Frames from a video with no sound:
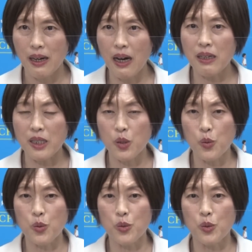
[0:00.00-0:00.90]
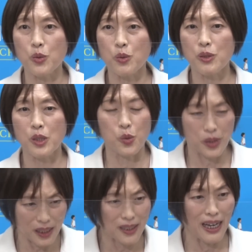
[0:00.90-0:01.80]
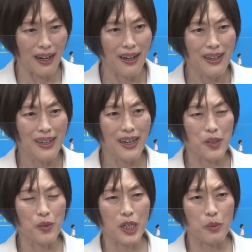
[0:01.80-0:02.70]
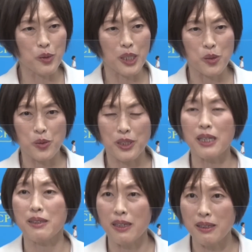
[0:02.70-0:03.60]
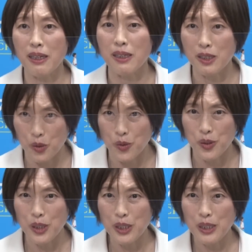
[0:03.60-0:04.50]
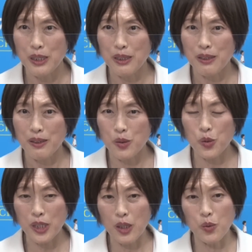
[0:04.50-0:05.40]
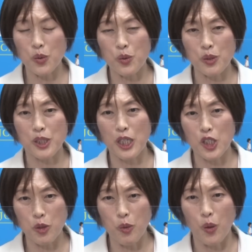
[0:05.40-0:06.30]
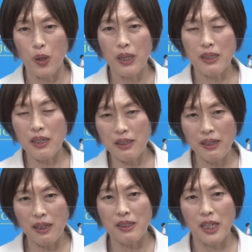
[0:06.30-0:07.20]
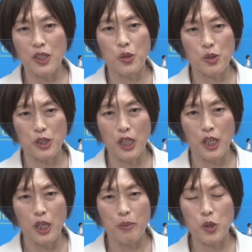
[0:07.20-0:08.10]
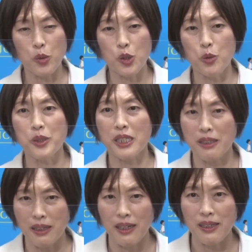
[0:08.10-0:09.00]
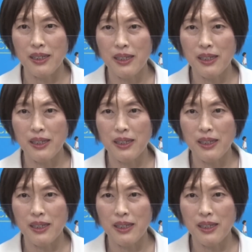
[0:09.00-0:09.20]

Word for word: 安価な労働力として女性やあの若者たちを使ってきている。長時間労働の規制にも経済界に遠慮してまともに踏み出せない